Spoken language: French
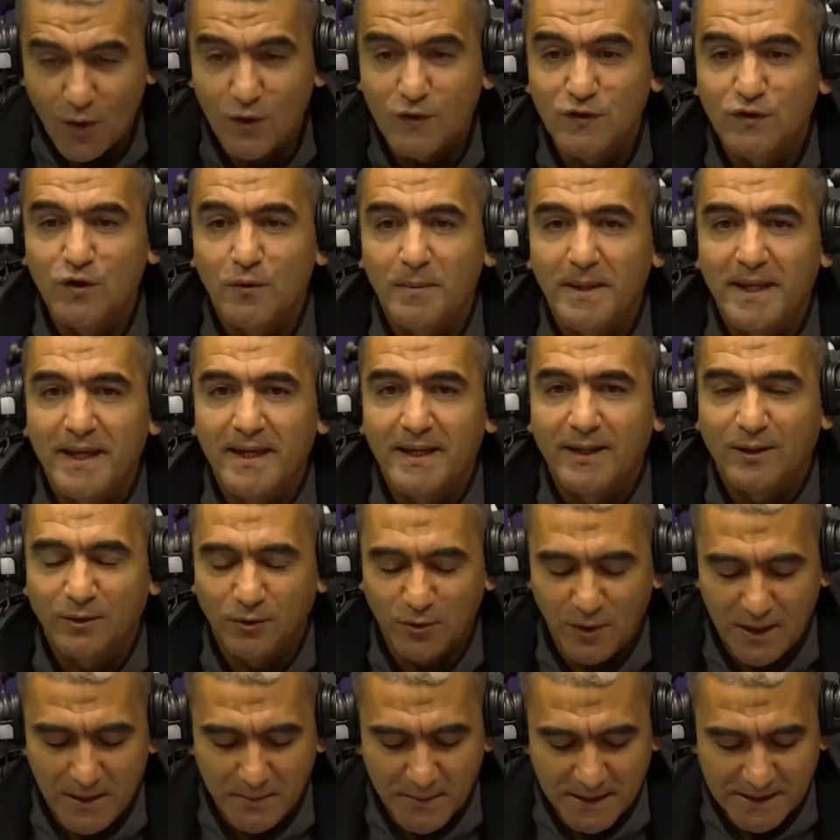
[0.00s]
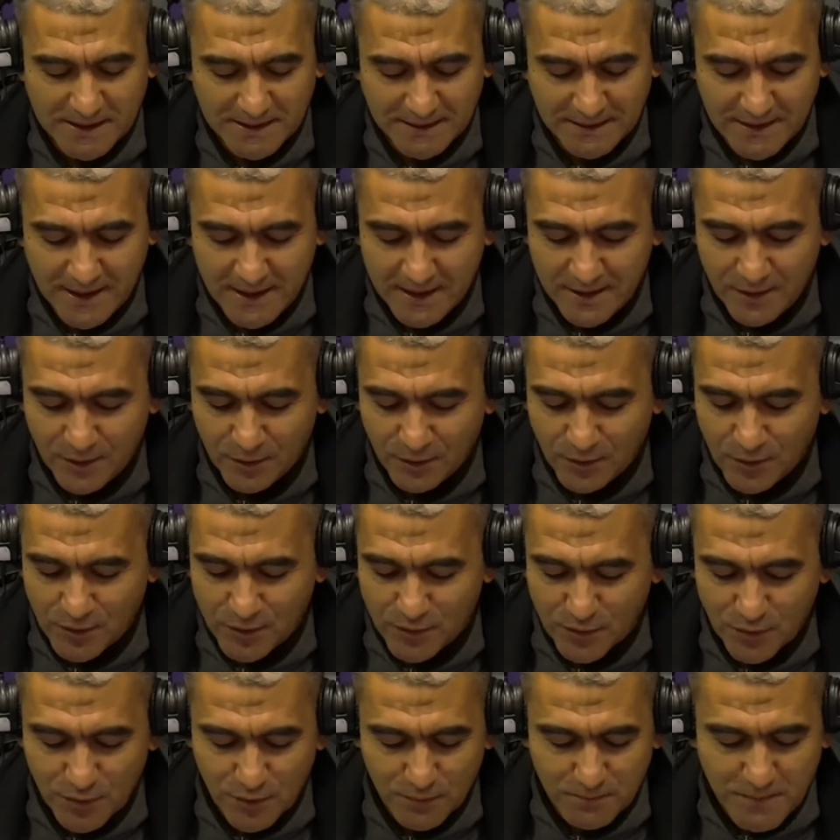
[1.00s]
Au sommaire de la matinale de
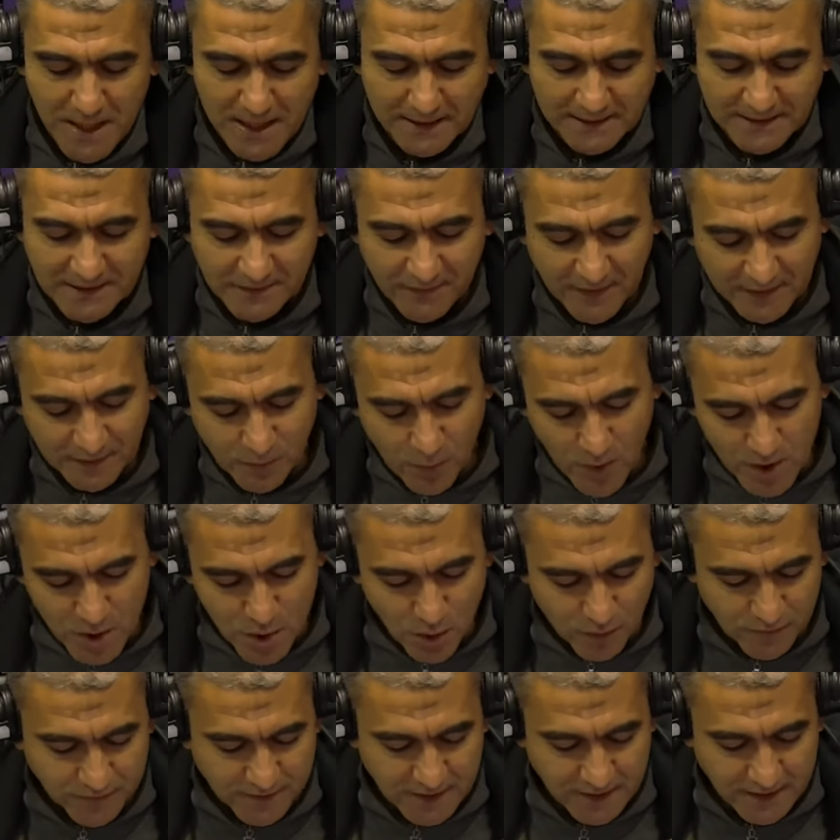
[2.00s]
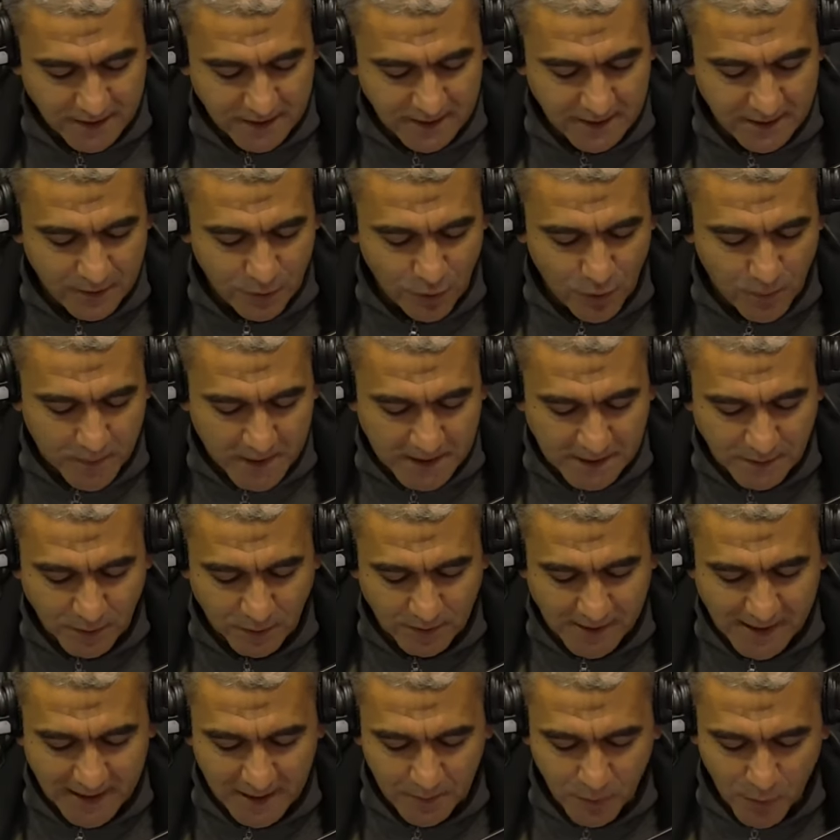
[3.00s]
ce mardi 23 janvier, le président
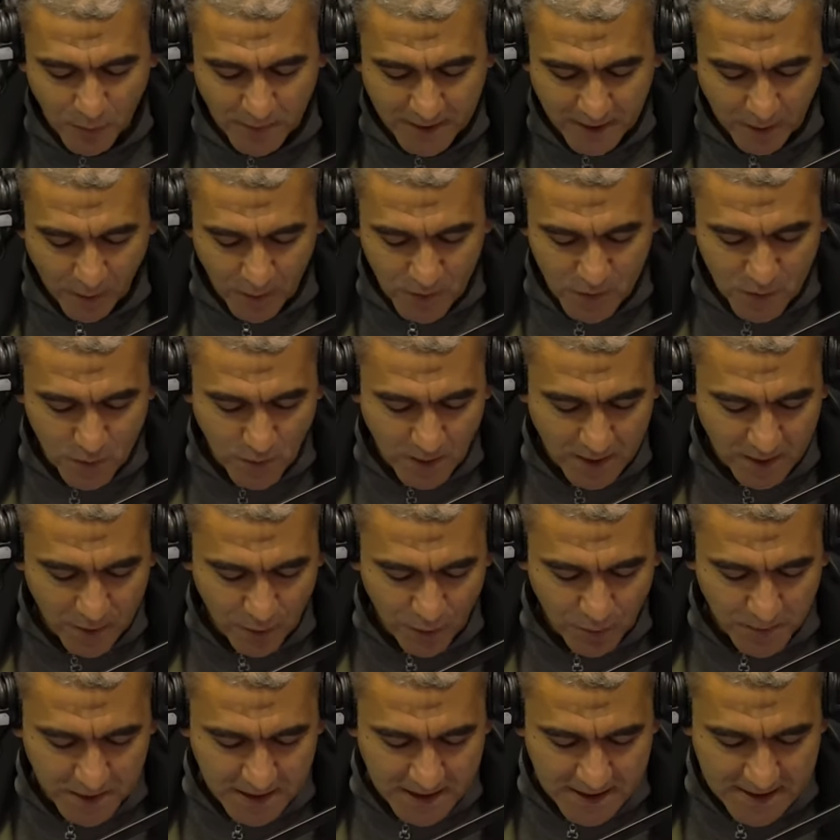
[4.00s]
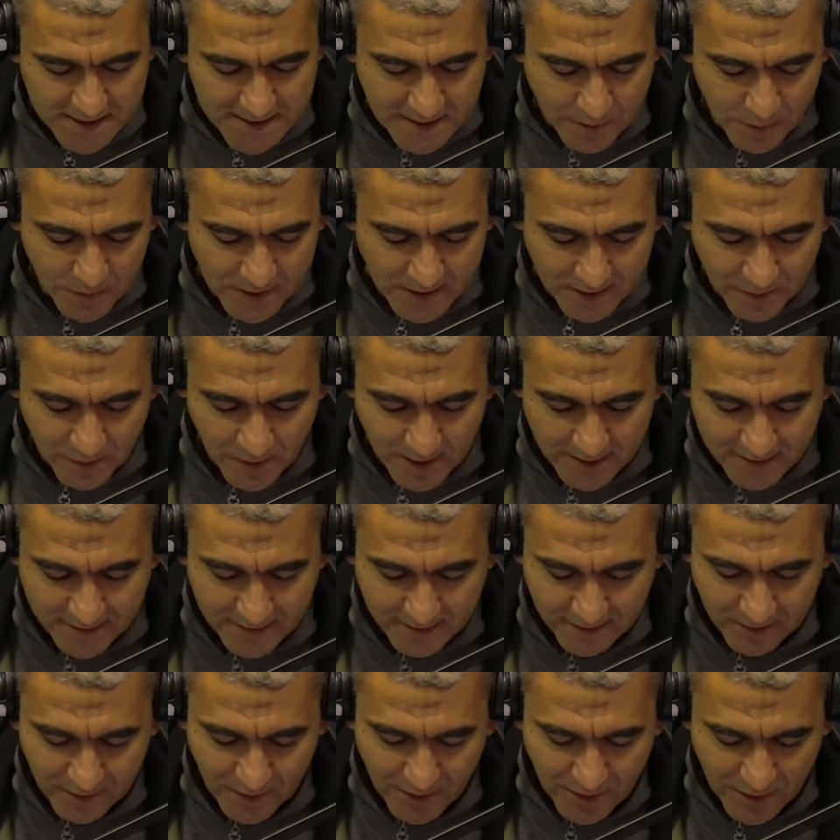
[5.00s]
de la République reçoit le ministre saoudien de
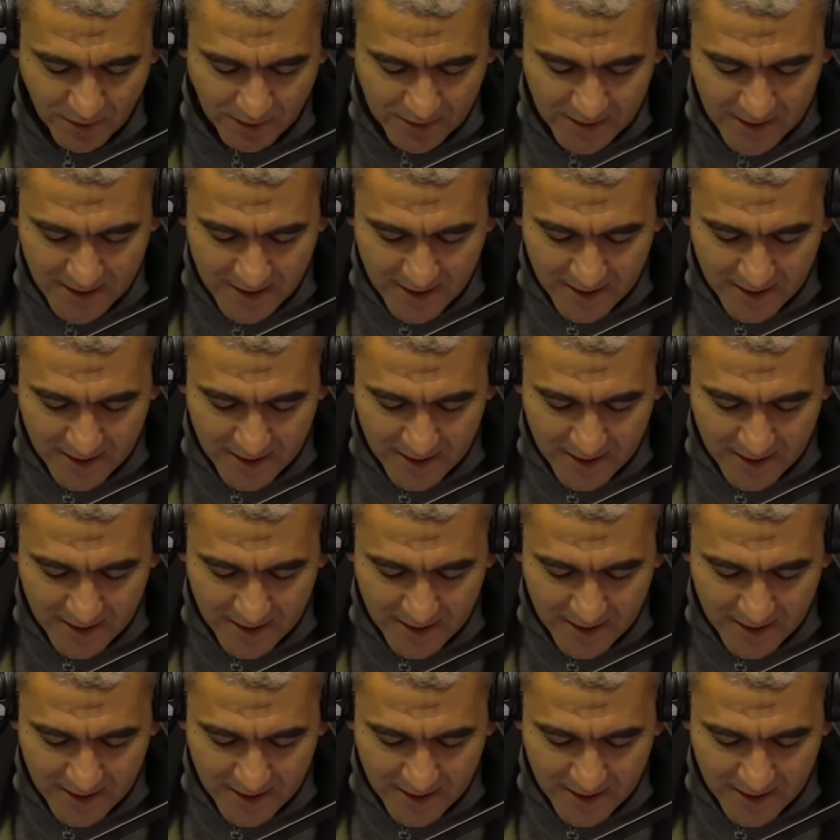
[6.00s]
l'Intérieur,